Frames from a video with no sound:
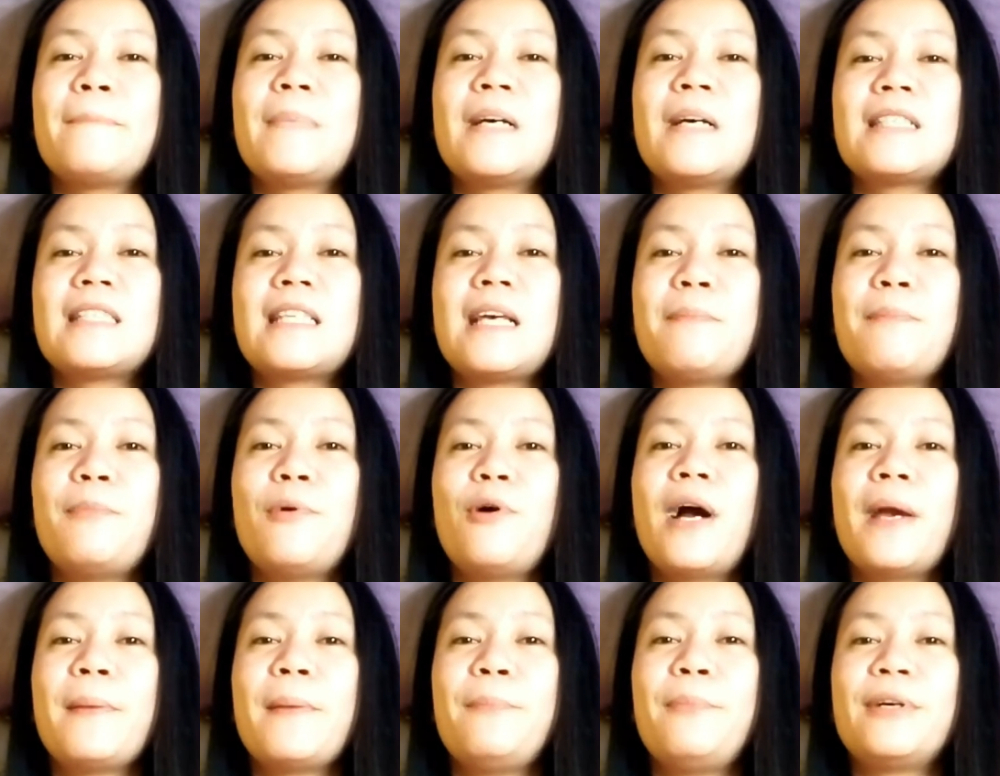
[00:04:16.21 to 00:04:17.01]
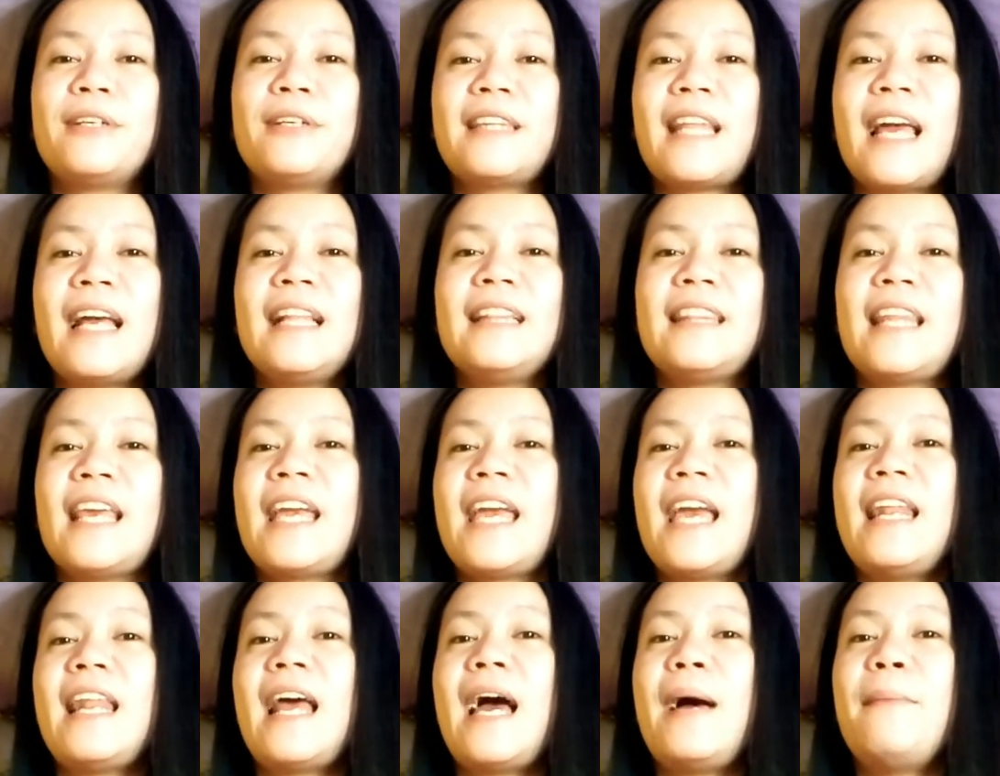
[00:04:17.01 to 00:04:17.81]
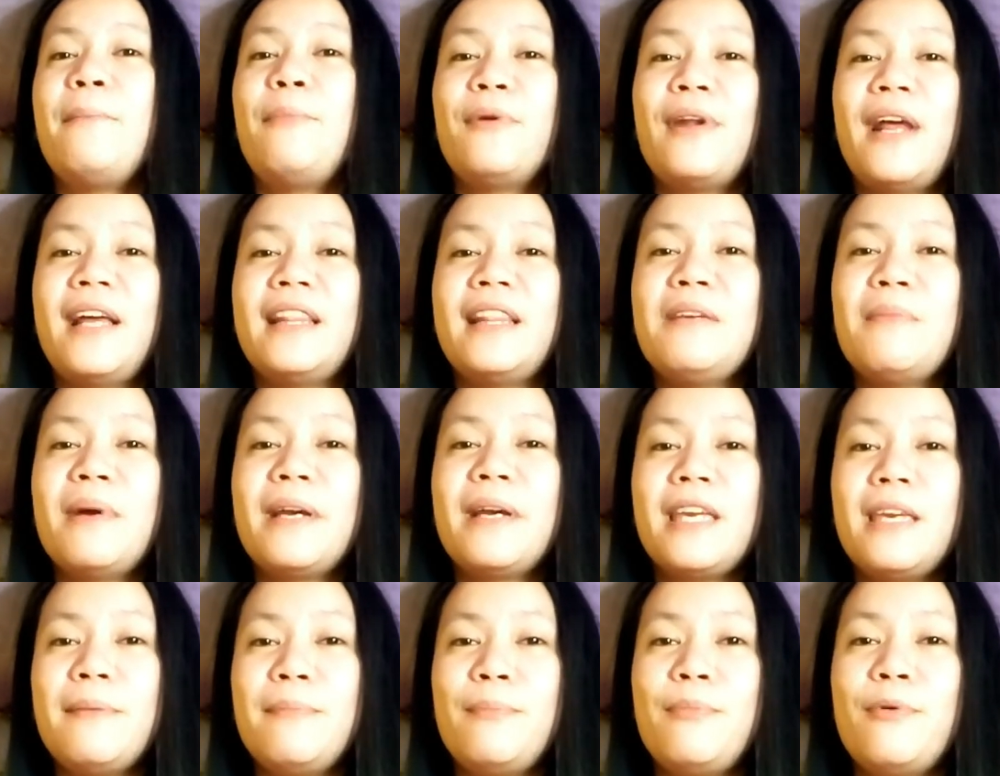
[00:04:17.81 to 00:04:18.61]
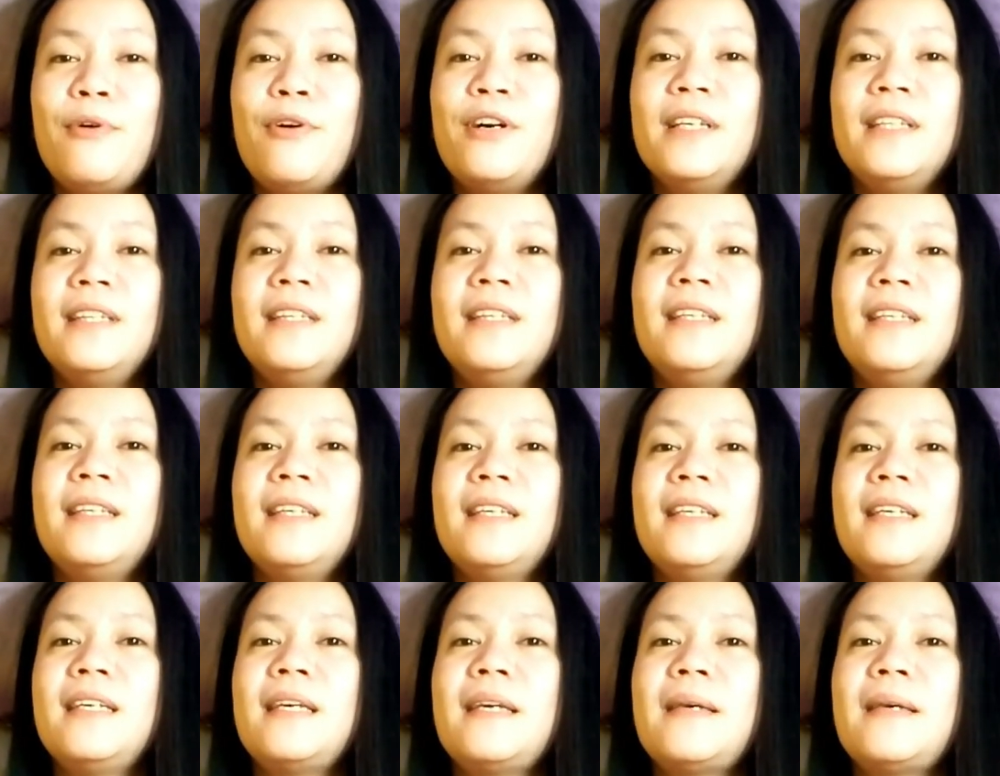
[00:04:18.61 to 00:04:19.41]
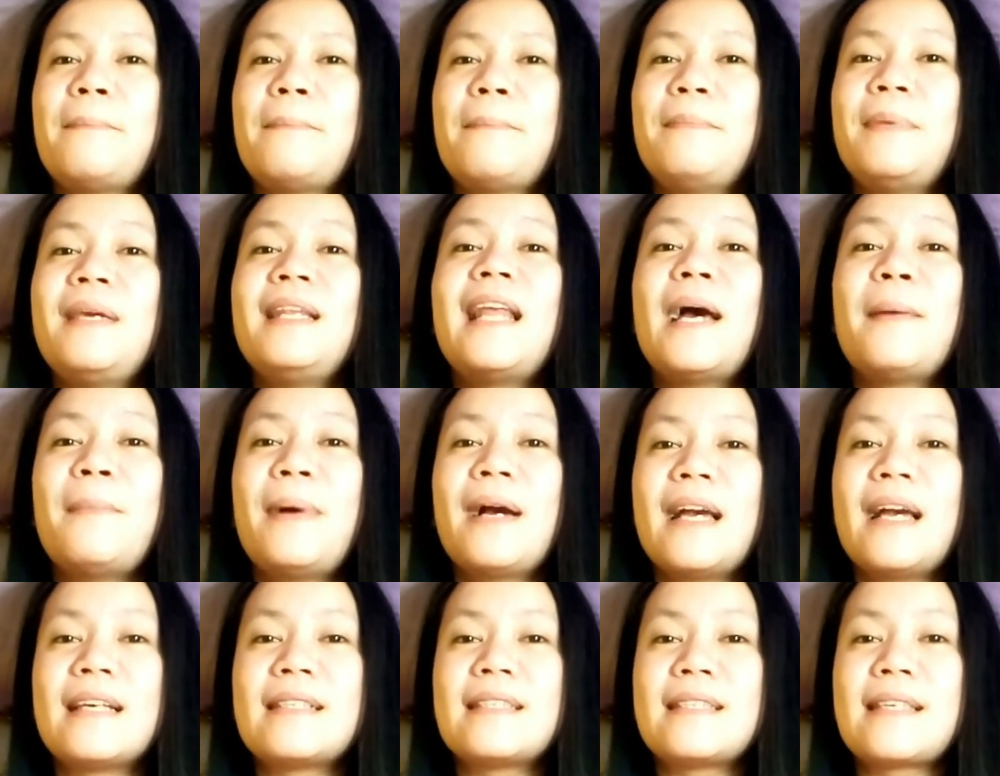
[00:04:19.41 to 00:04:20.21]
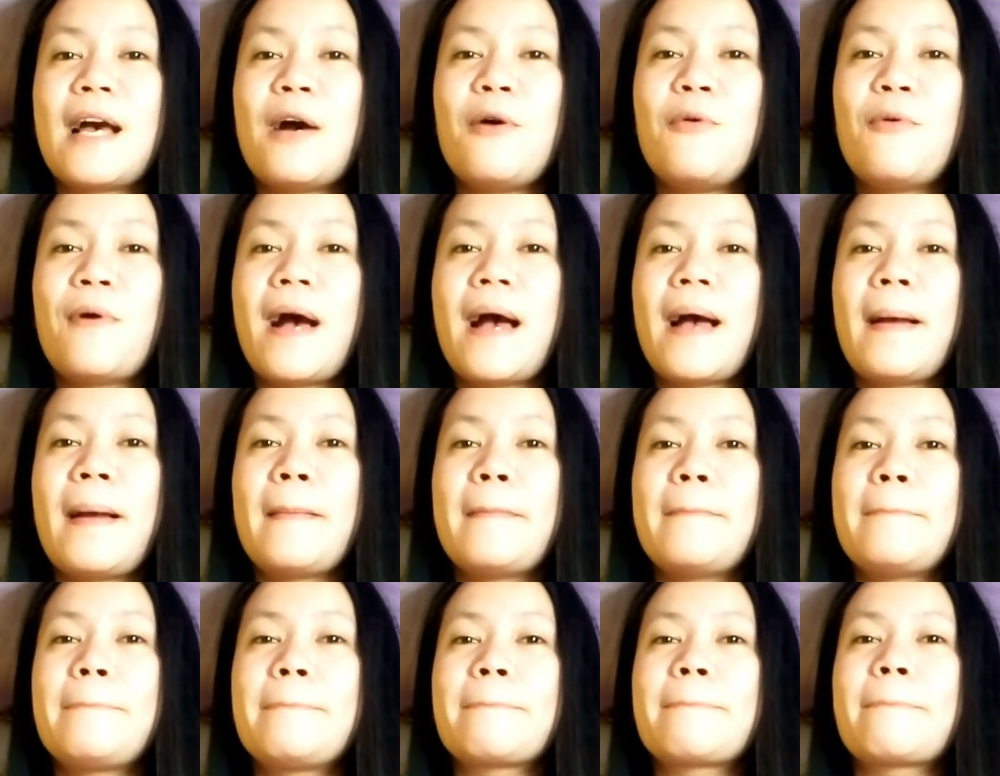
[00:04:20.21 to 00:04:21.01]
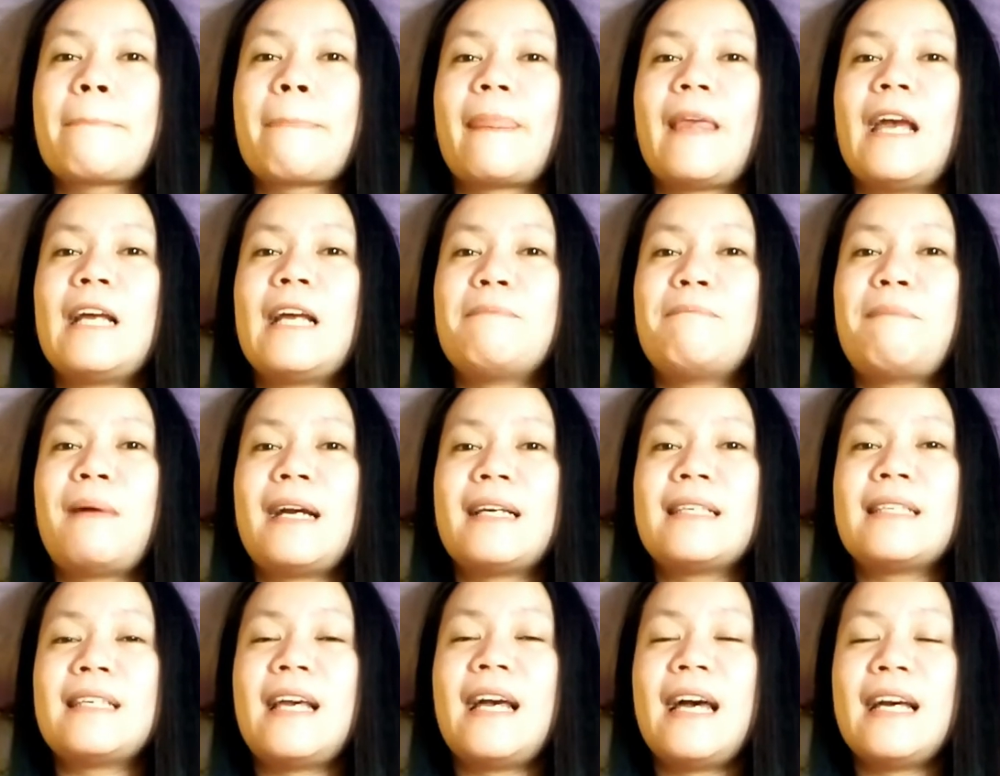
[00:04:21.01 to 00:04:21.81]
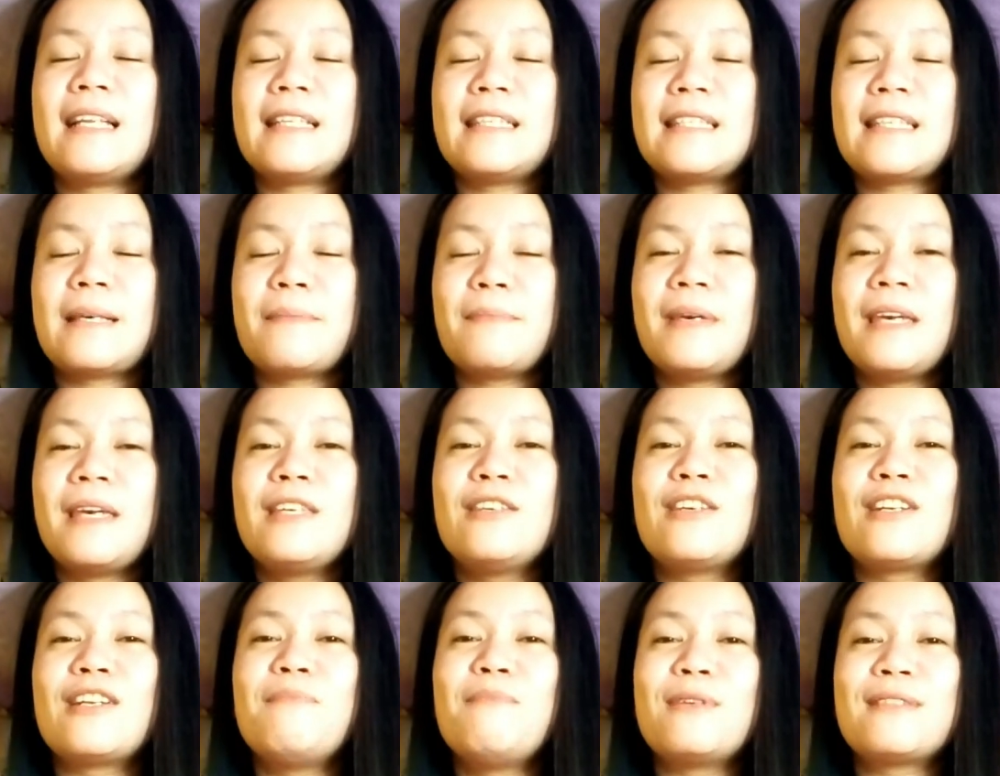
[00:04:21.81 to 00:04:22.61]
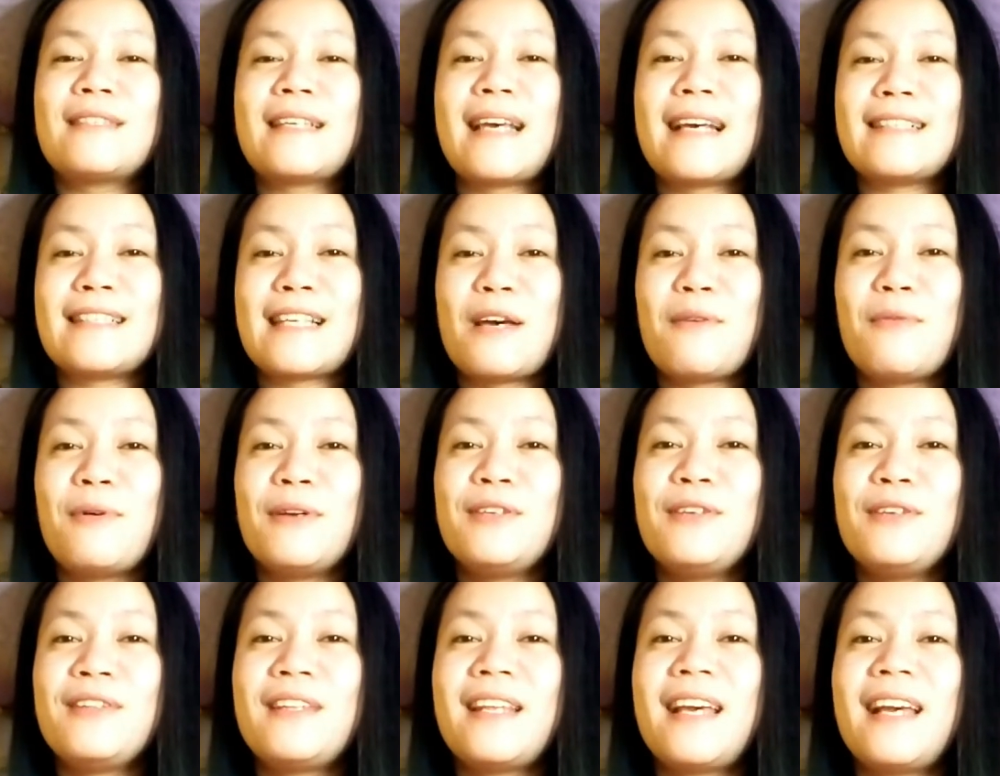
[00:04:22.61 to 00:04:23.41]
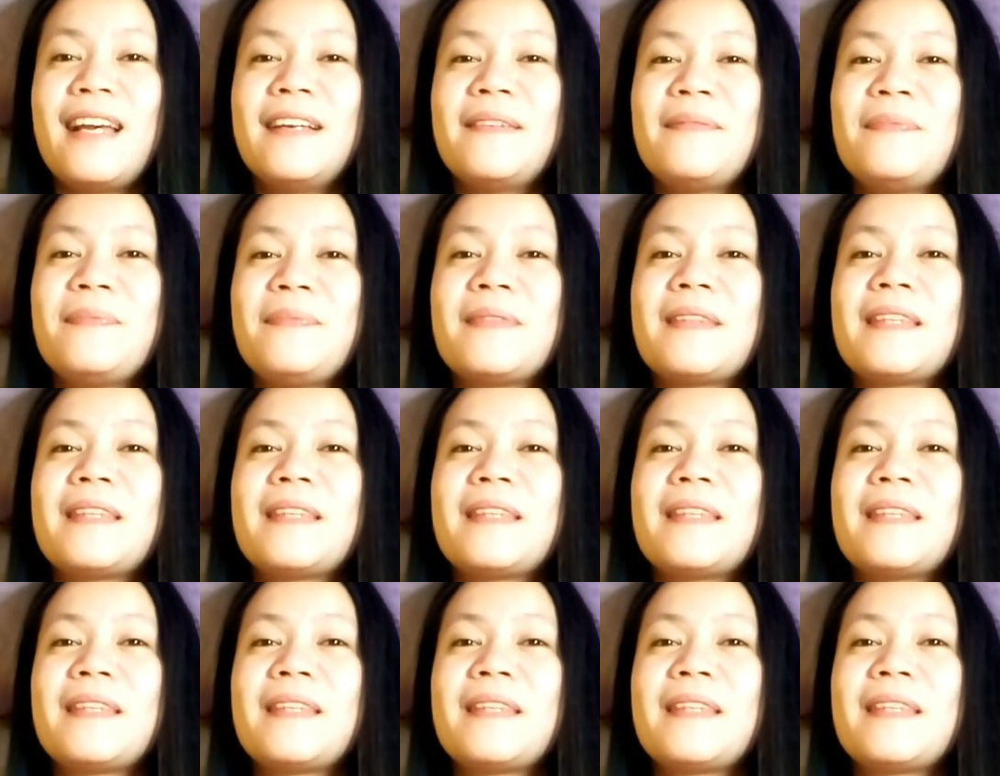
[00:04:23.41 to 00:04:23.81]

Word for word: Basta po ang importante kailangan po nating mag-ipon bilang mag-asawa at paki- at sabihin niyo rin po sa asawa niyo na